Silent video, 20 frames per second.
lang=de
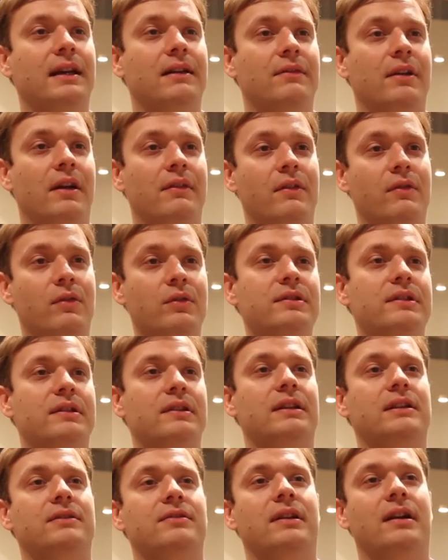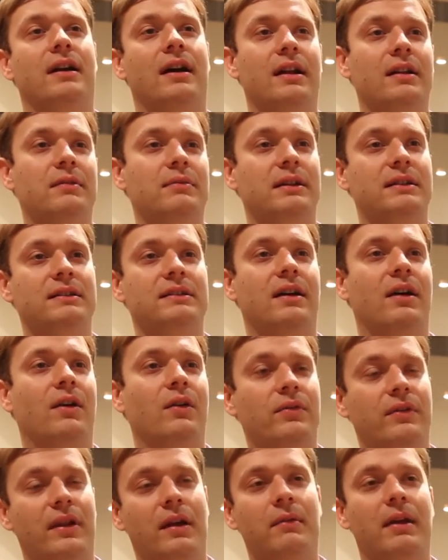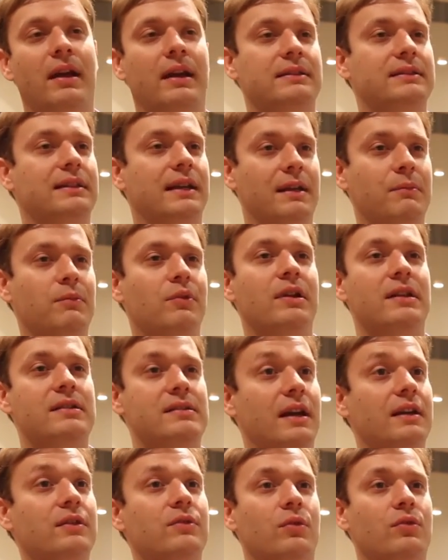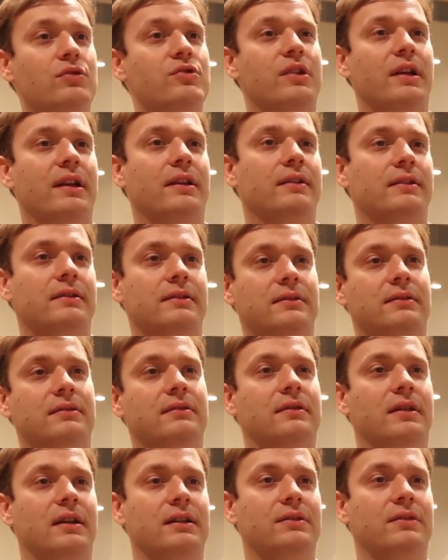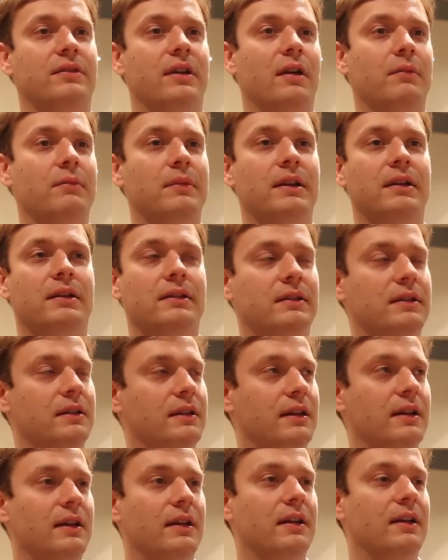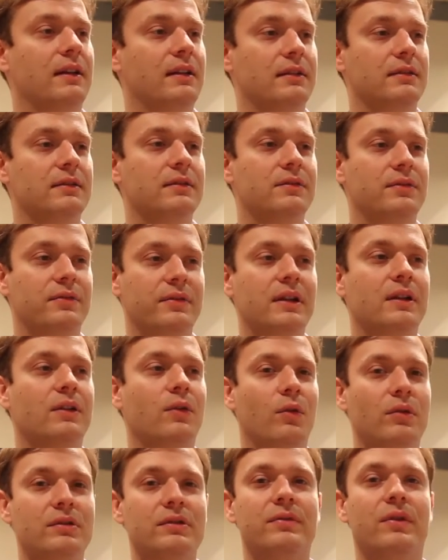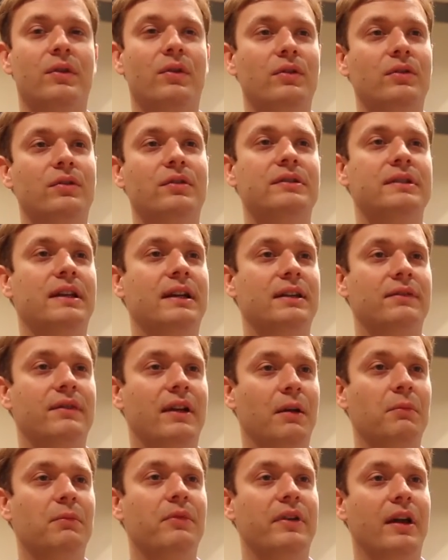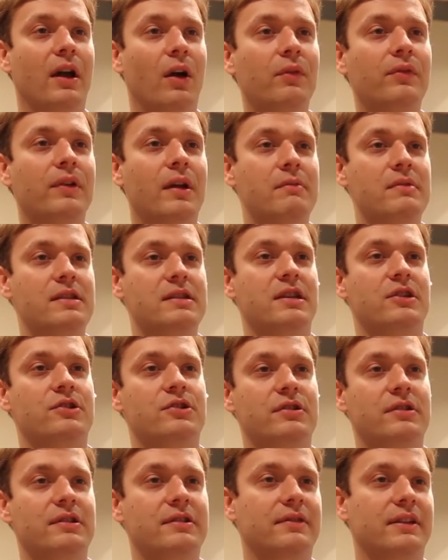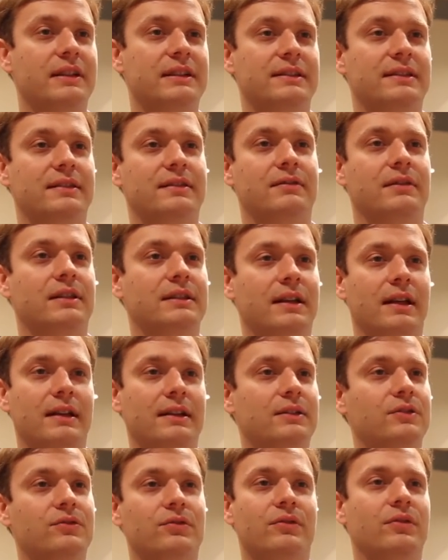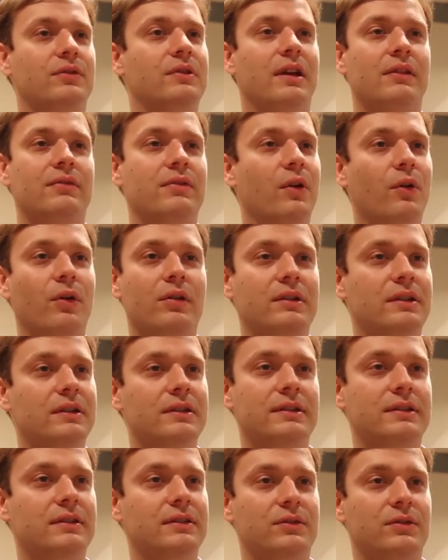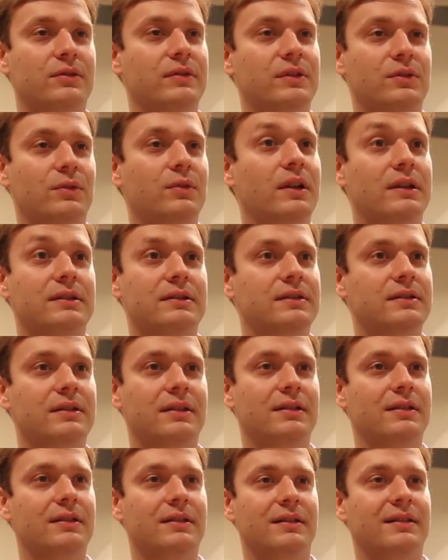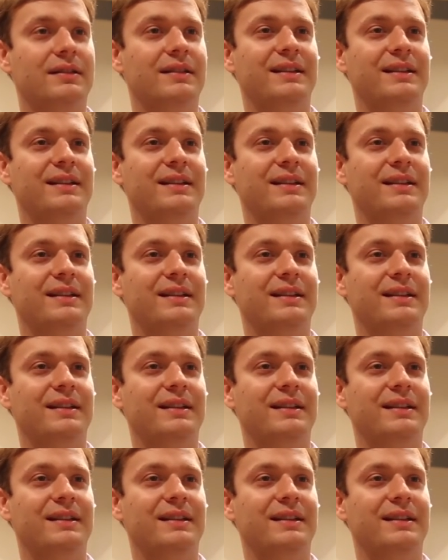weil wir wussten, dass wir gerade bei dieser Aufnahme extrem unter Zeitdruck stehen. Also wir haben hier äh, vier große Fagottkonzerte, wir haben vier Aufnahmesessions, was, was eigentlich schon total verrückt ist, sowieso das äh,